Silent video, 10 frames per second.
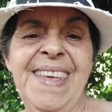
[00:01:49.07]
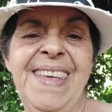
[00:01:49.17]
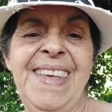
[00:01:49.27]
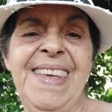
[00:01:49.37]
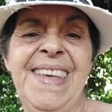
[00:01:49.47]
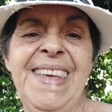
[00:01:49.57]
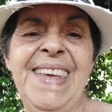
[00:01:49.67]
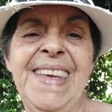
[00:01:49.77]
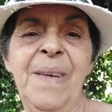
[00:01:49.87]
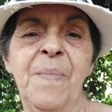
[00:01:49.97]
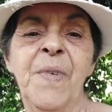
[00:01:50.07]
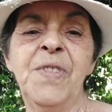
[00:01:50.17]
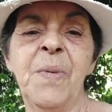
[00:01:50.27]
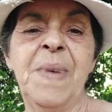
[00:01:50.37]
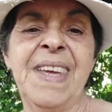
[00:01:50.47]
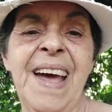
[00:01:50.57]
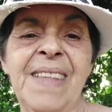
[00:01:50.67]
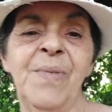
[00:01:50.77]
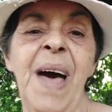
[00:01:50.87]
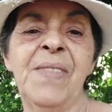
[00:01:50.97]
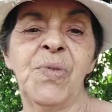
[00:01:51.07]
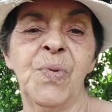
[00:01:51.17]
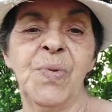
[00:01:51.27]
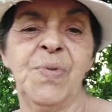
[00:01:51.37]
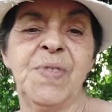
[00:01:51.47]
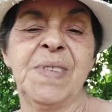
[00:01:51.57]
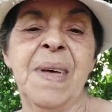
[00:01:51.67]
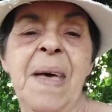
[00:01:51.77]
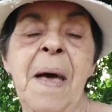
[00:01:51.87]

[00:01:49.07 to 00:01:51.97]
E muito obrigado a todos.